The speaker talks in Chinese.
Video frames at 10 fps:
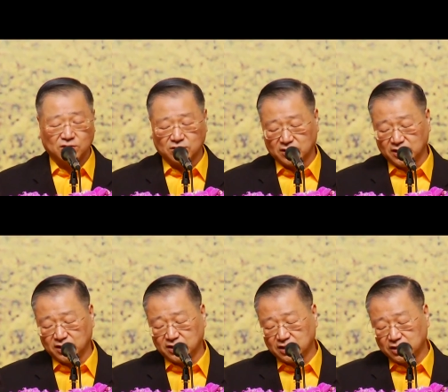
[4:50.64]
所以
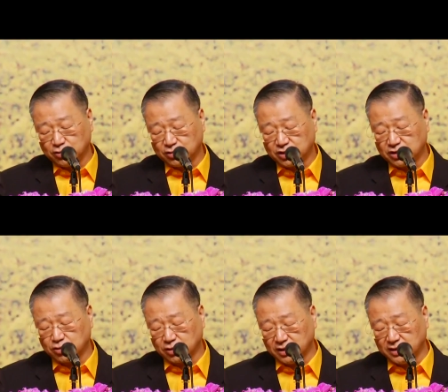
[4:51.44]
这个就是，
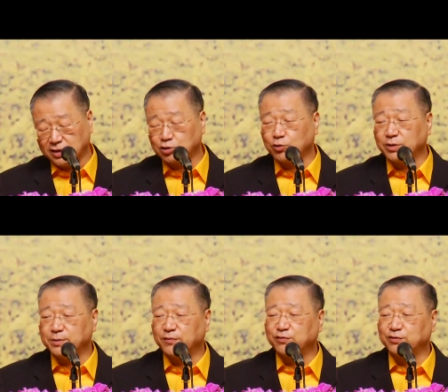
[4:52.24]
所以人家说，为什
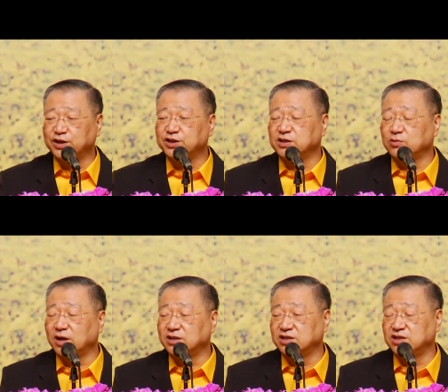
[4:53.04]
么父亲喜
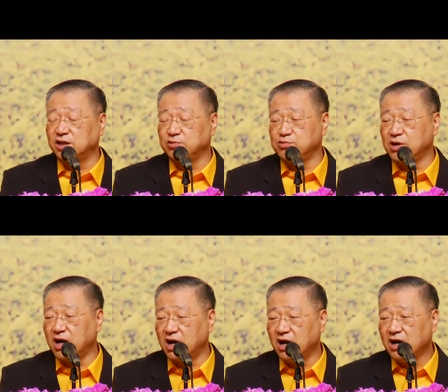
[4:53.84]
欢自己的女
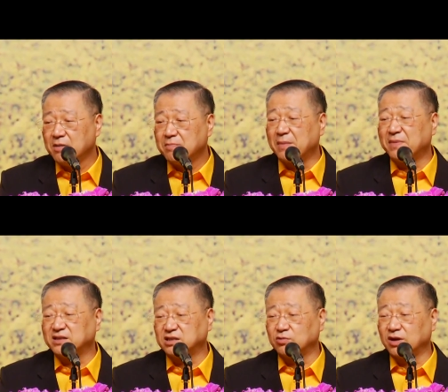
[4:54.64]
儿，妈妈
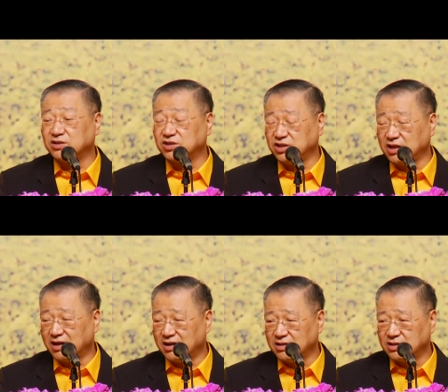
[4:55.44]
喜欢自己的
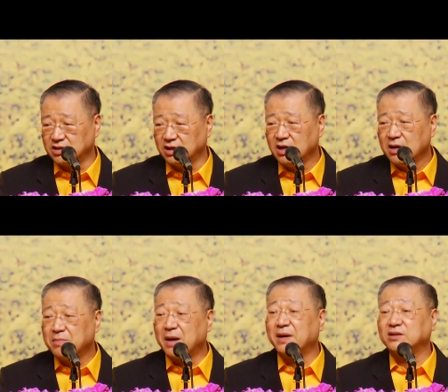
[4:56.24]
儿子？
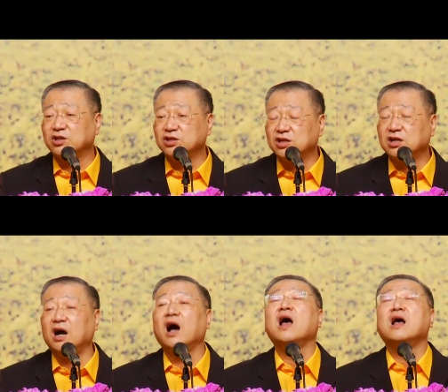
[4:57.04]
妈妈第一
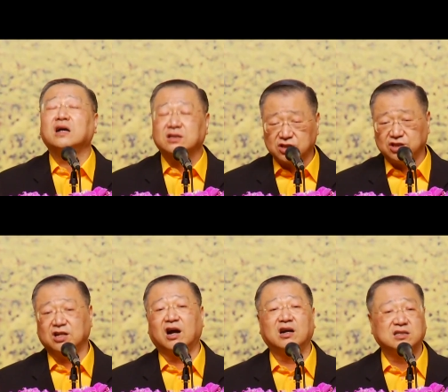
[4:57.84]
个，自己的
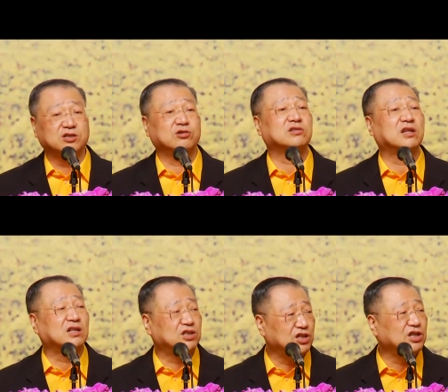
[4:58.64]
儿子就是他
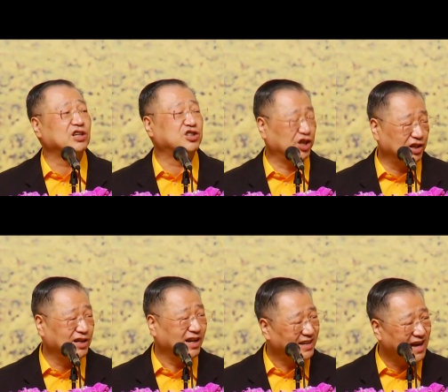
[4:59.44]
第一个情
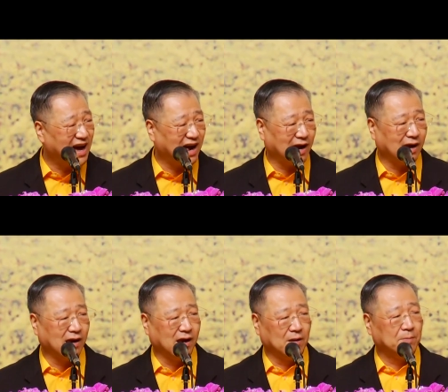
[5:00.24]
人呐、
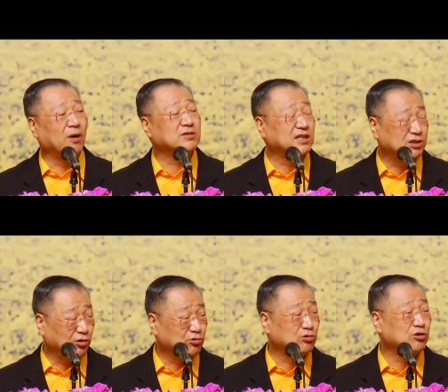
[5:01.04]
抱在
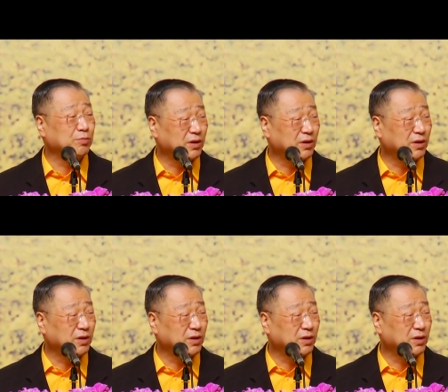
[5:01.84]
手中就不